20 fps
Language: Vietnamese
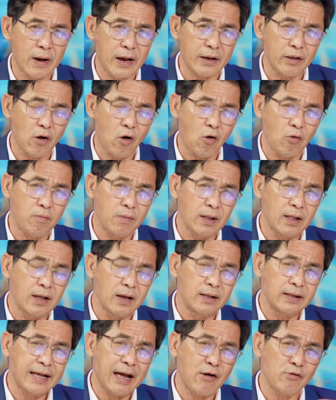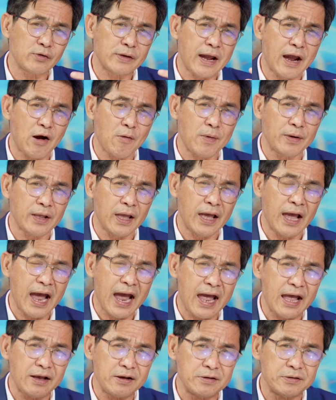mà cái độ mà lên cao trào mà để
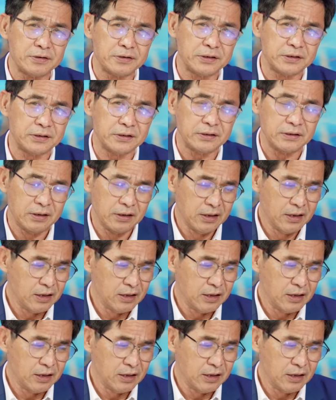hai người